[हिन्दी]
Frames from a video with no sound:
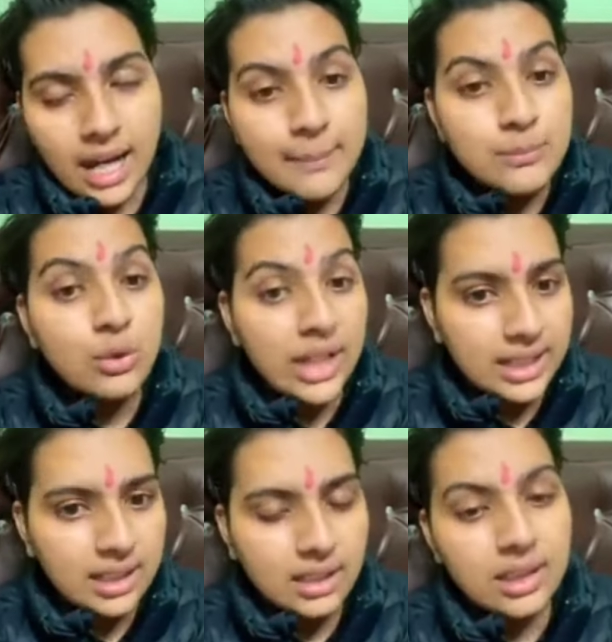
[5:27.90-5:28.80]
आई एम सो
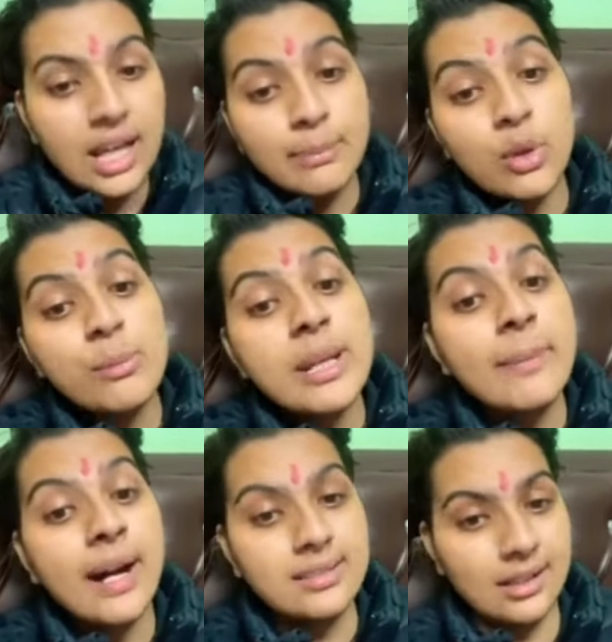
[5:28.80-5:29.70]
लक्की कि आप लोग मेरे
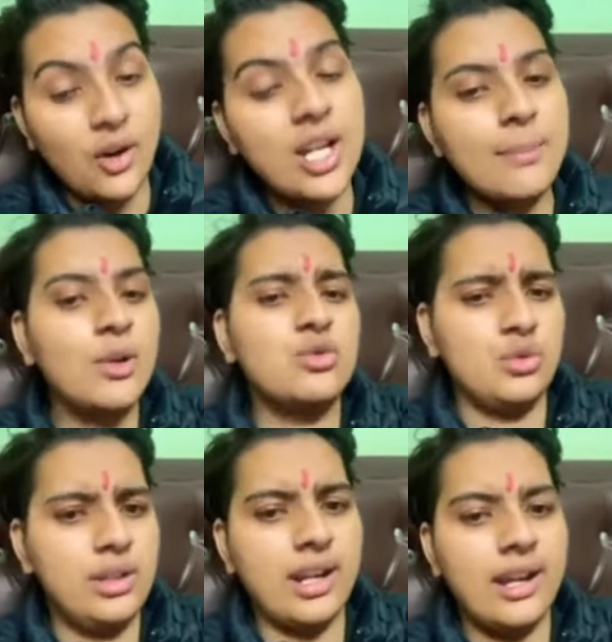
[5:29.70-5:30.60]
पास हैं और आप लोग
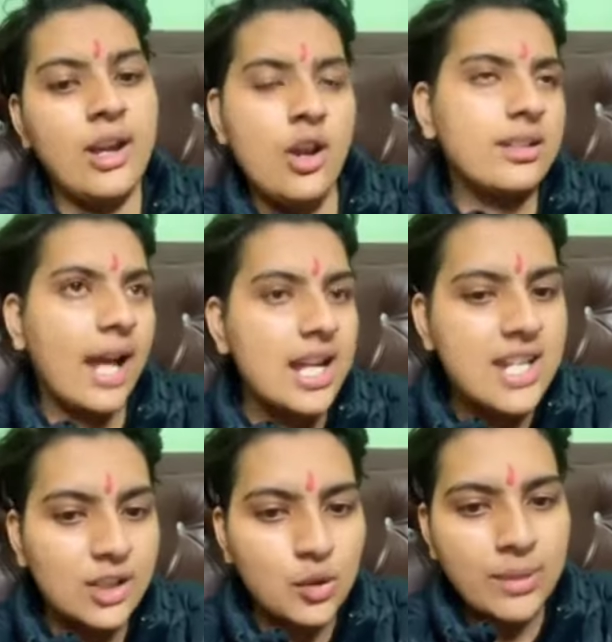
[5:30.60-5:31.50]
सुन रहे हैं ना
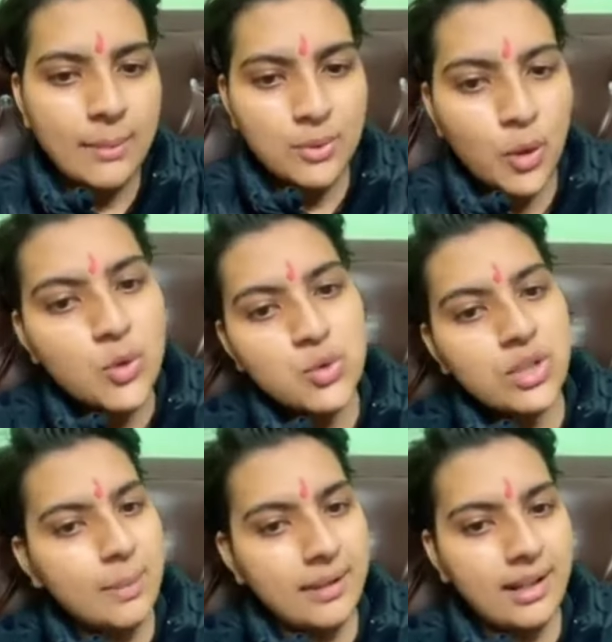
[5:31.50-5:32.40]
चाहते हुए भी आप लोगों को
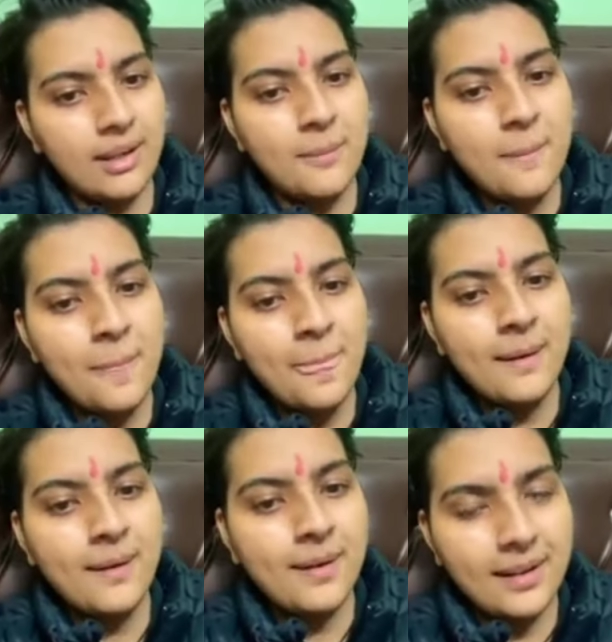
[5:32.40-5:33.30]
सुनना
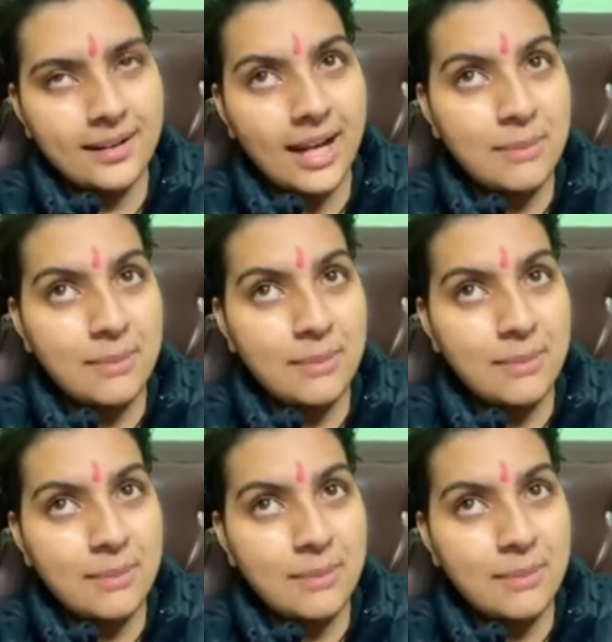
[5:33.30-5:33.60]
पड़ेगा